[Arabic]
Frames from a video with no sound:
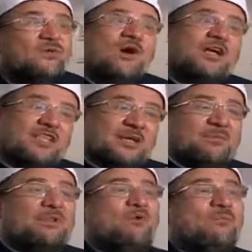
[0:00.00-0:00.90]

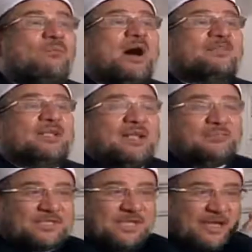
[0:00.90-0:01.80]
وأضرب لكم بعض
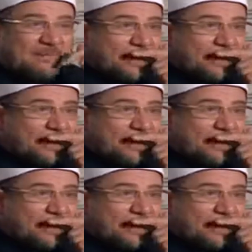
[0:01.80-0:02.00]
الأمثلة